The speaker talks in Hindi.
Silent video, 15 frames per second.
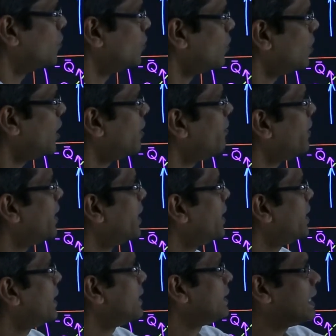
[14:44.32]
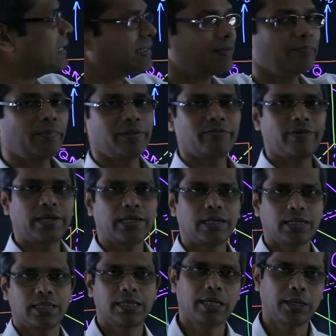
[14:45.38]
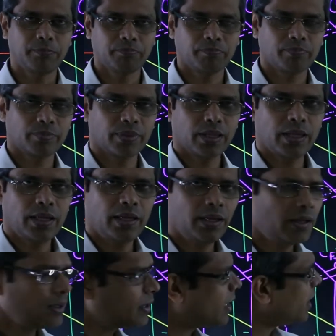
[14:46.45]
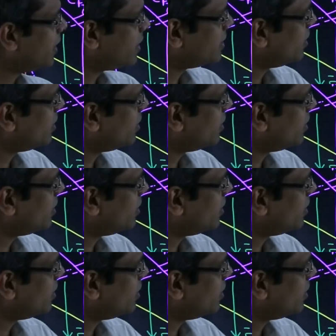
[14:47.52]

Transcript: को हमने इतना सिंप्लीफाई कर दिया क्या ये